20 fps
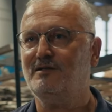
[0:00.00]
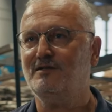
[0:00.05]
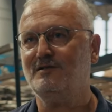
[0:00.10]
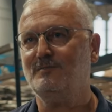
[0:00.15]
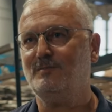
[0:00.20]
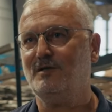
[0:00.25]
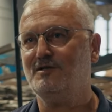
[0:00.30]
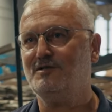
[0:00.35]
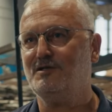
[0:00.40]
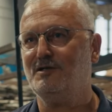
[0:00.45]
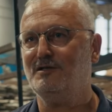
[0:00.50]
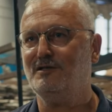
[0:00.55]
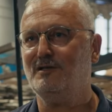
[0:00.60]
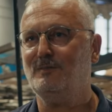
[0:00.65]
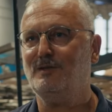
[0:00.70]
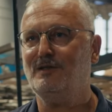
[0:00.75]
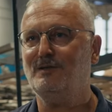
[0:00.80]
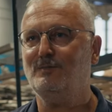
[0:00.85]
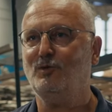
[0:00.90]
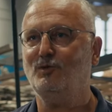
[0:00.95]
Kazı başkanı
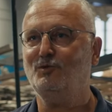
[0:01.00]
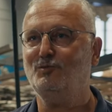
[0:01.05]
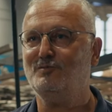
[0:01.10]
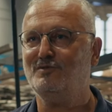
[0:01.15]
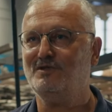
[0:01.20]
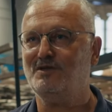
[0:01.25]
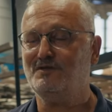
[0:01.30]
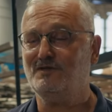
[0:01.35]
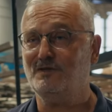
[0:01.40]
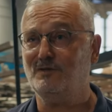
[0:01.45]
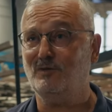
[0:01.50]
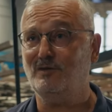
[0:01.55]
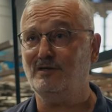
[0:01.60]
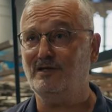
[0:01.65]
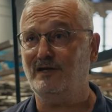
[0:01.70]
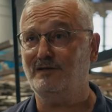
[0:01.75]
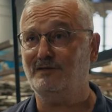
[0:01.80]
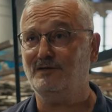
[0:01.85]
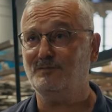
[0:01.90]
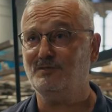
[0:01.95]
da beni Bodrum Müzesi'ne
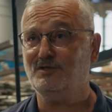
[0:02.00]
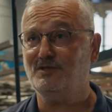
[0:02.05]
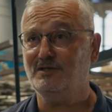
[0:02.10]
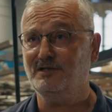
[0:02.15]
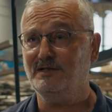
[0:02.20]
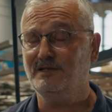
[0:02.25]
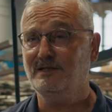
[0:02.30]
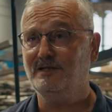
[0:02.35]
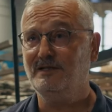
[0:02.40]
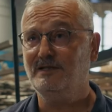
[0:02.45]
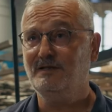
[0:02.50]
yönlendirmişti.